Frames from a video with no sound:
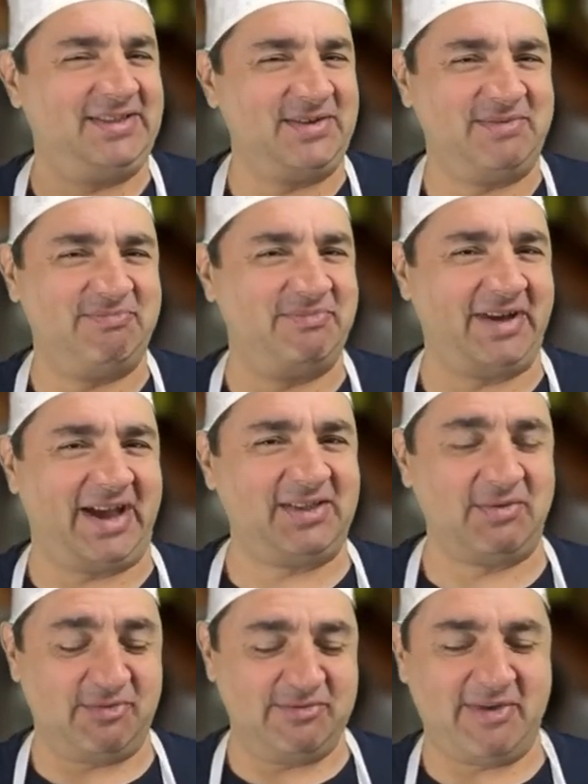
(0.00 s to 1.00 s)
tout prêt,
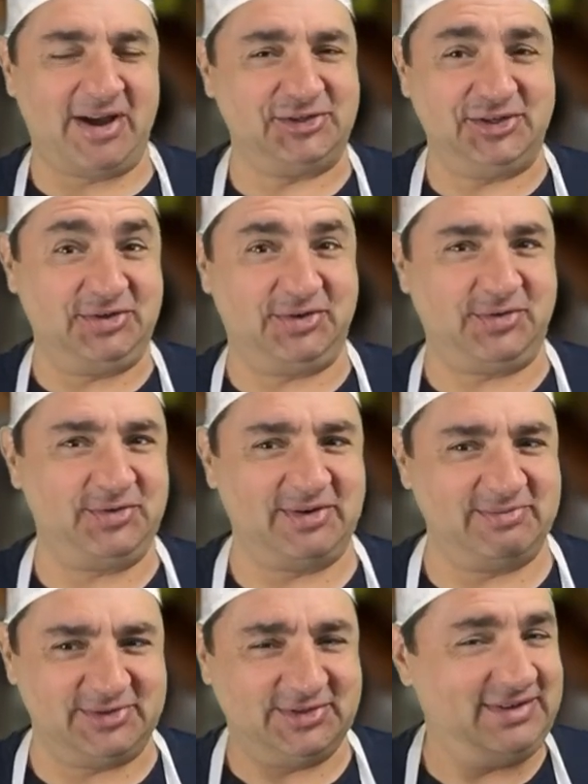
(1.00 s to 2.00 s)
on peut le manger cru
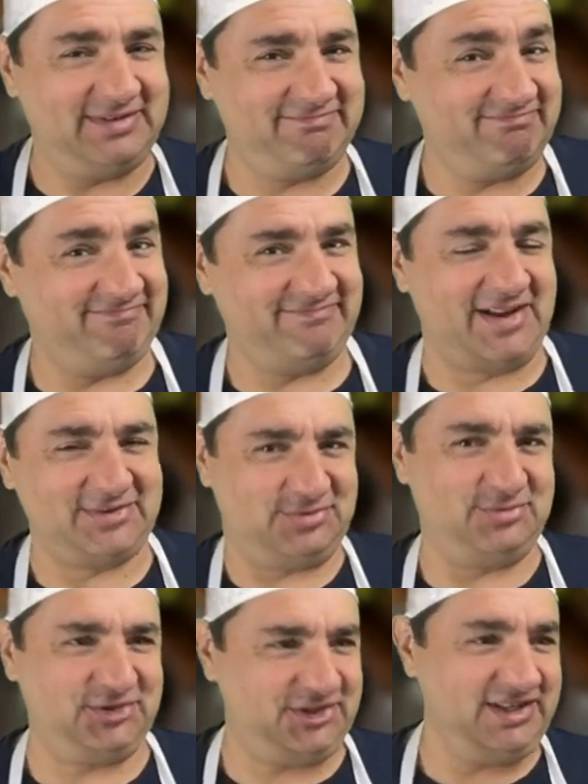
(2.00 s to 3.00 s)
comme ça, hum, en
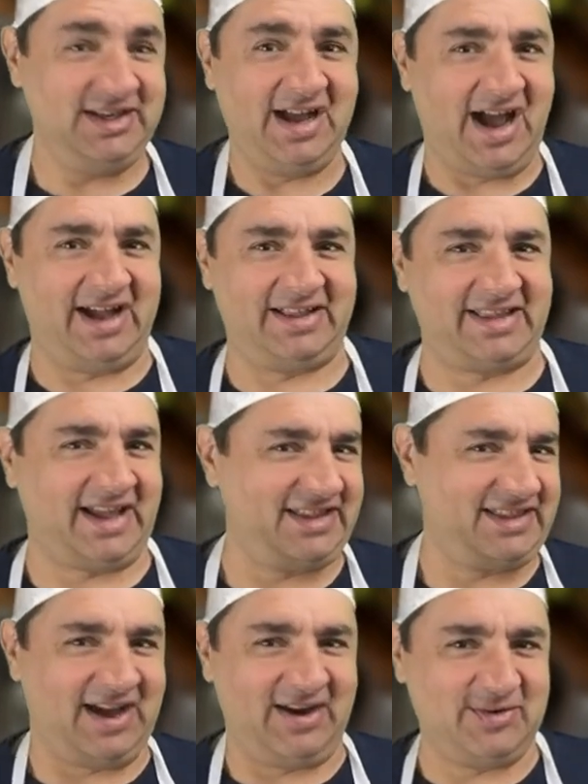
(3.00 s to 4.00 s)
sushi, en
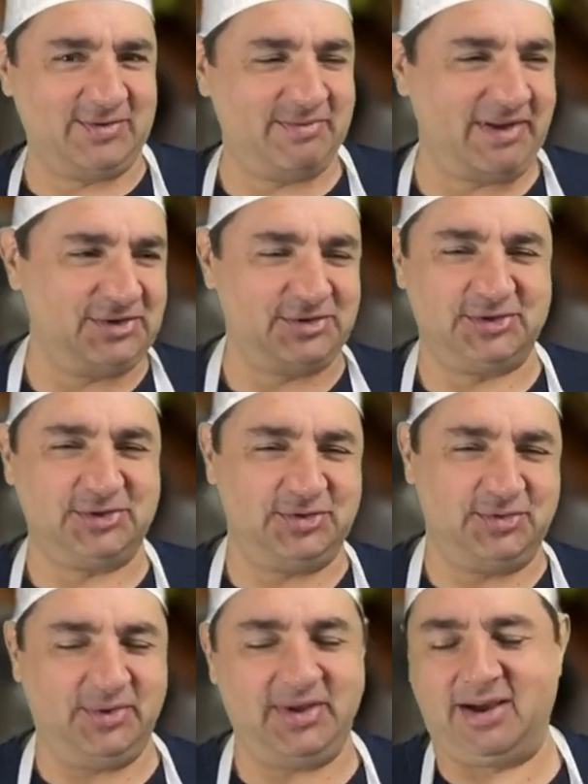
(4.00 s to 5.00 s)
tartare ou bien juste
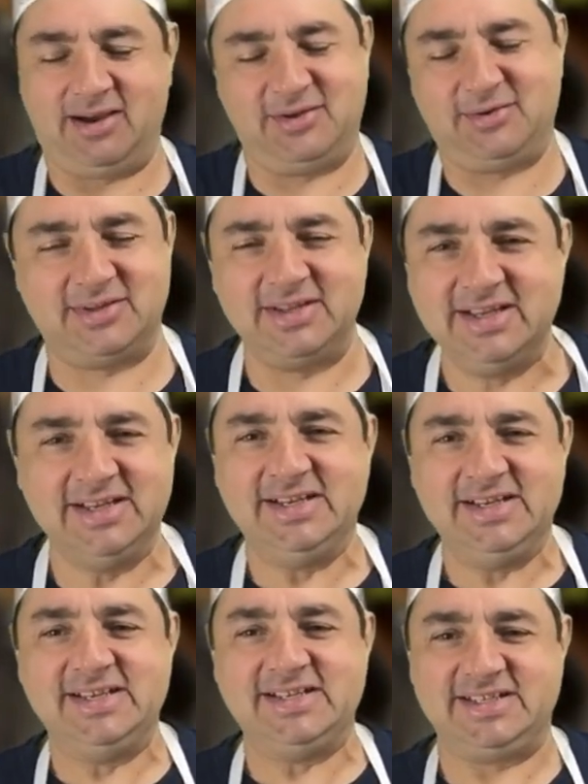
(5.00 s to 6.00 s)
cuit. Ah, écoute,
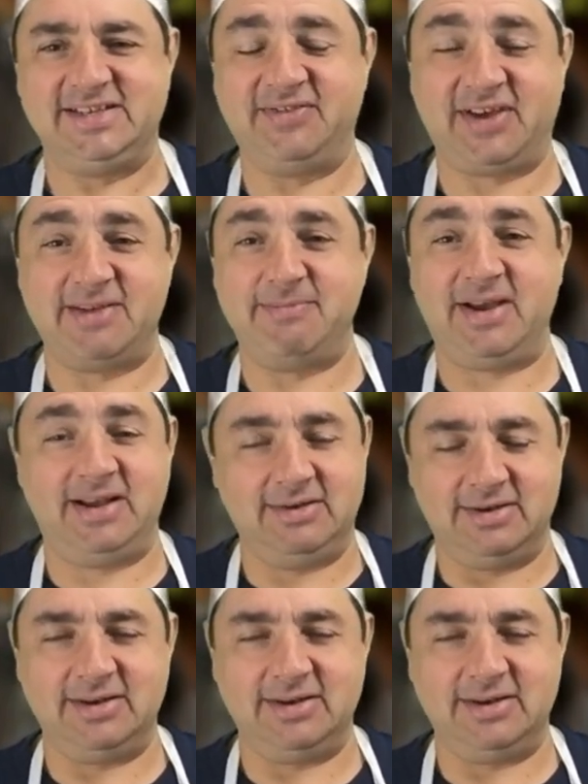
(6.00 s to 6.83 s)
c'est vraiment là,